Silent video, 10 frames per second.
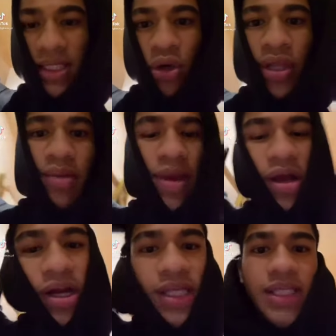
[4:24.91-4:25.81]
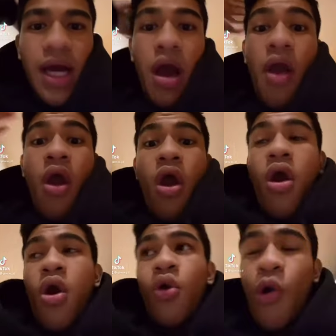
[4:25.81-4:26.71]
これって脈ありですか
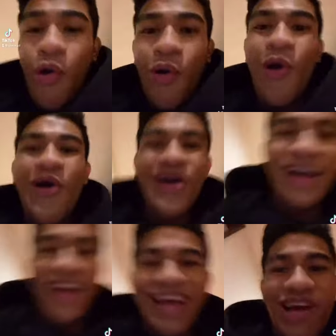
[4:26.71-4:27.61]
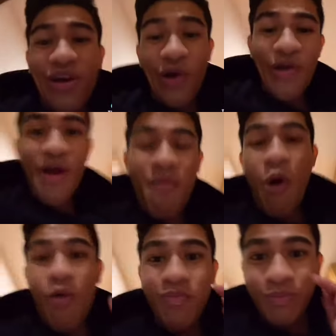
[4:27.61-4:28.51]
こ、こ、これは
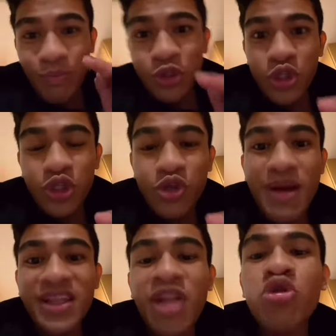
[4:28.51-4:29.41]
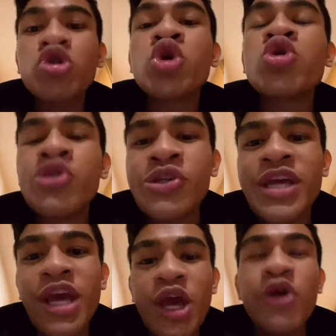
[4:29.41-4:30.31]
もう、もうず、ずばり担当直入
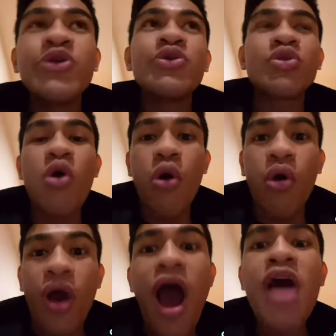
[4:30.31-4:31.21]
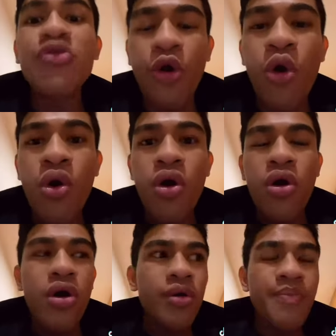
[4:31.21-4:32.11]
で言うと、あるよ。
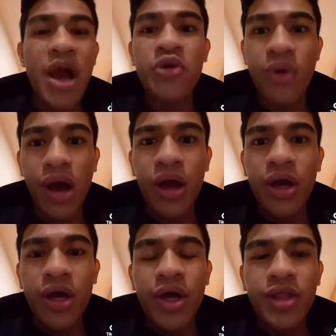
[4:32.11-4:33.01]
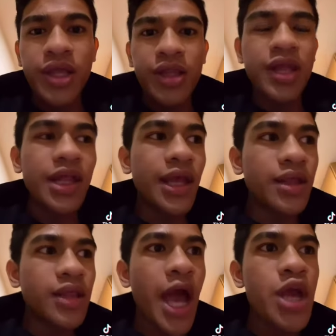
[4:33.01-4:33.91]
脈は。だ、だって
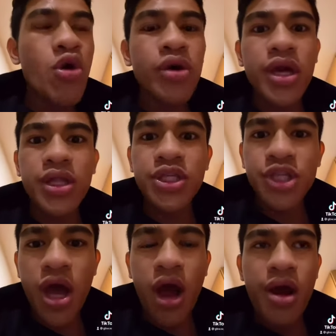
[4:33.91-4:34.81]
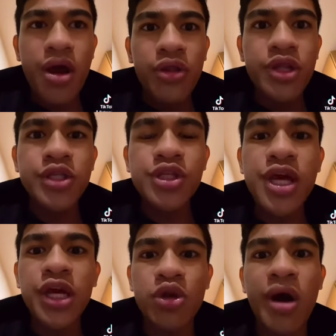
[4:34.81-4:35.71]
体温計ってさ、熱ない
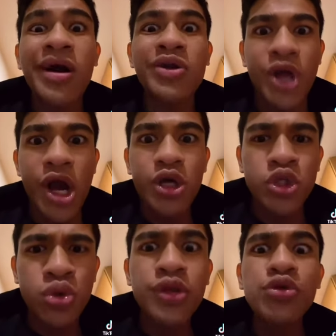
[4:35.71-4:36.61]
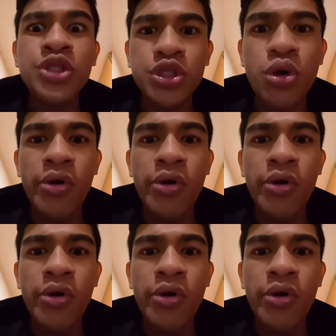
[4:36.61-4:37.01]
けど測るやん。それと一緒。